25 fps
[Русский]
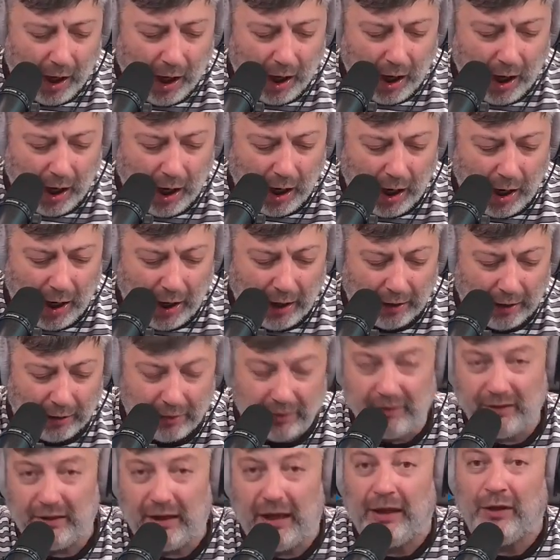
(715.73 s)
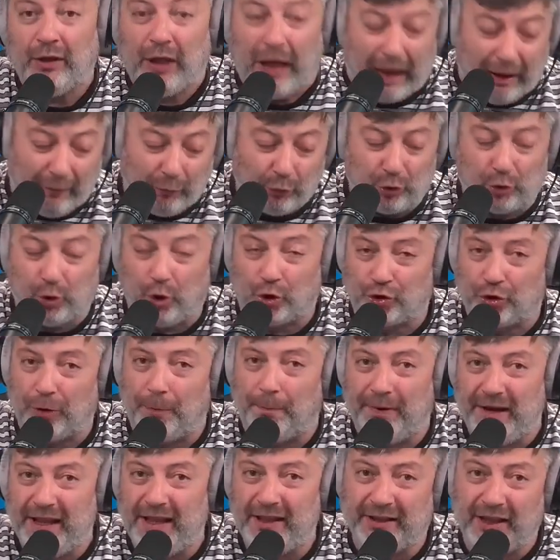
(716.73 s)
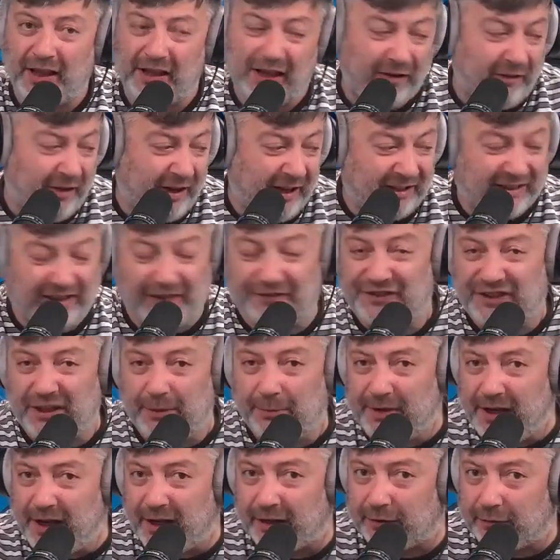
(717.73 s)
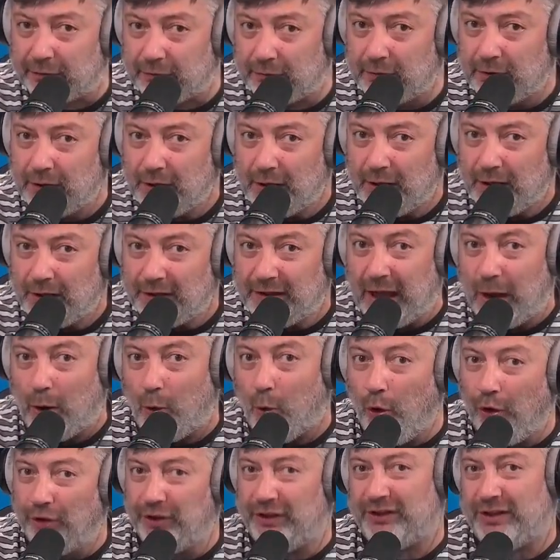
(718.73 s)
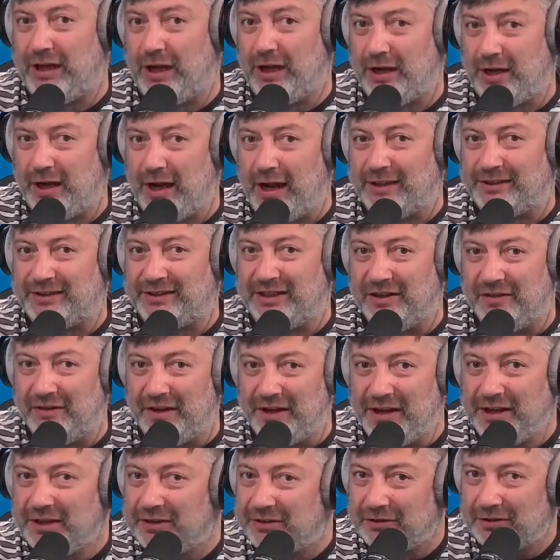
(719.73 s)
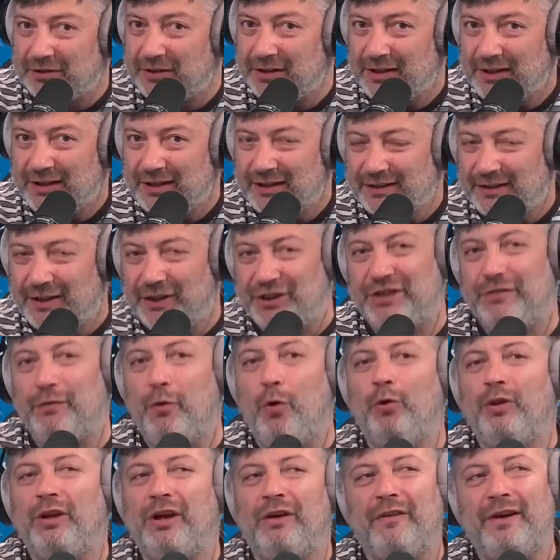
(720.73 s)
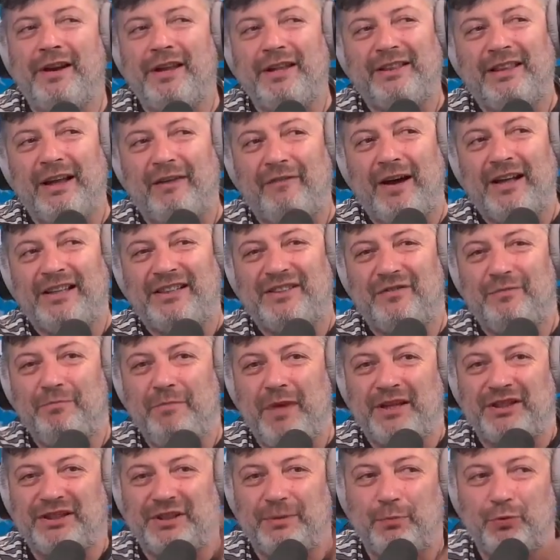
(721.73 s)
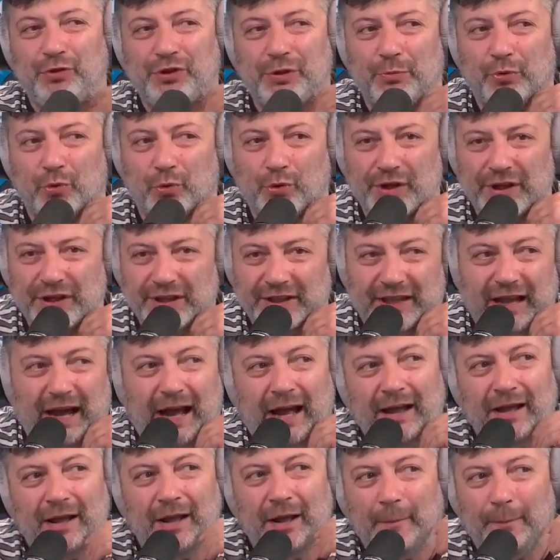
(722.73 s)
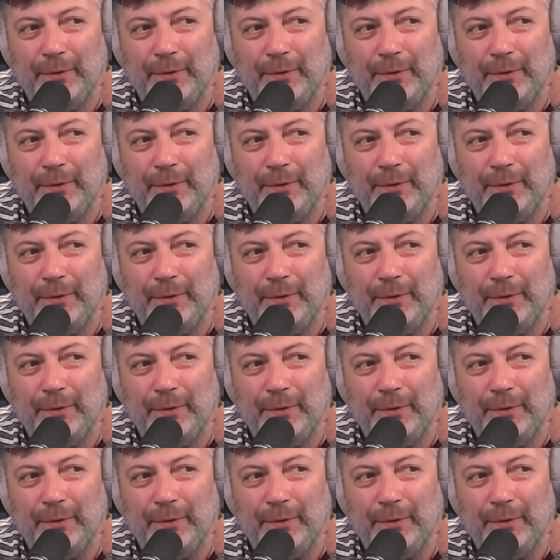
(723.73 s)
А, а вот то, что Блинкен говорит, совсем нет. Да, он-то как раз говорит для чего он говорит, давайте вместе будем рулить, да?